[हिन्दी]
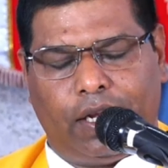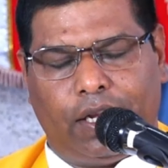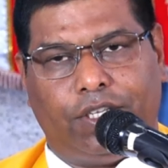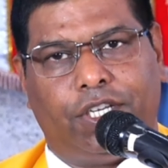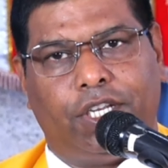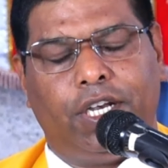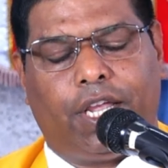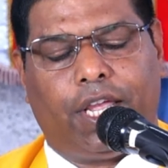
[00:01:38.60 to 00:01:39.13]

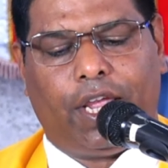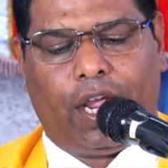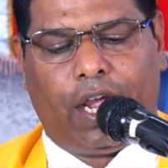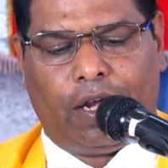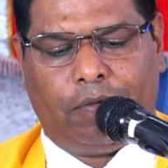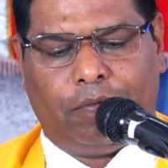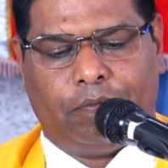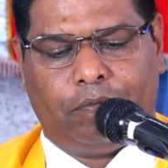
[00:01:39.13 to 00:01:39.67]
जिनकी
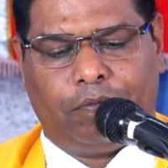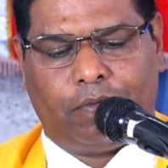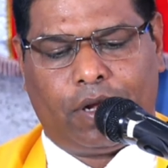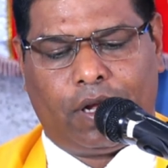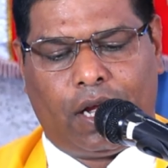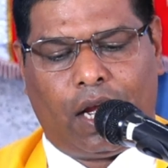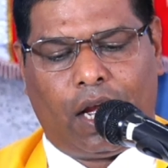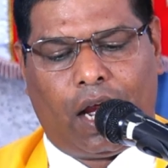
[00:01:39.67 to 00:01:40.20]
हम
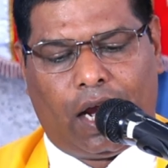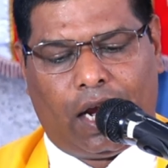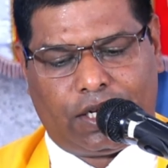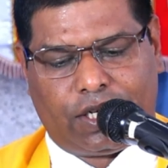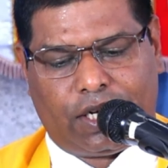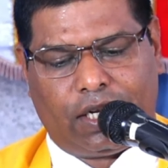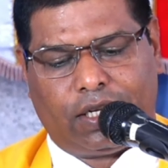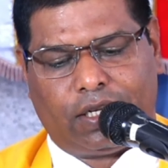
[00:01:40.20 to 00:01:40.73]

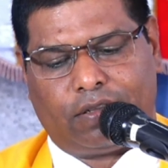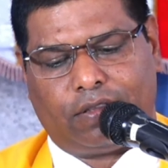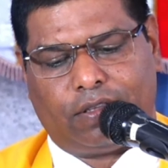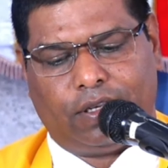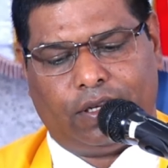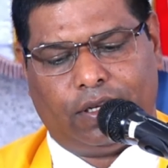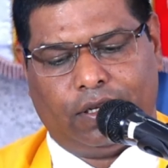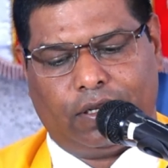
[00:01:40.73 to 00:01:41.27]
आशा
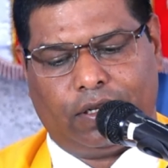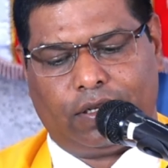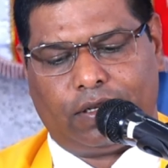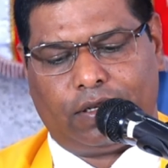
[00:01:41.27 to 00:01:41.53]
करते हैं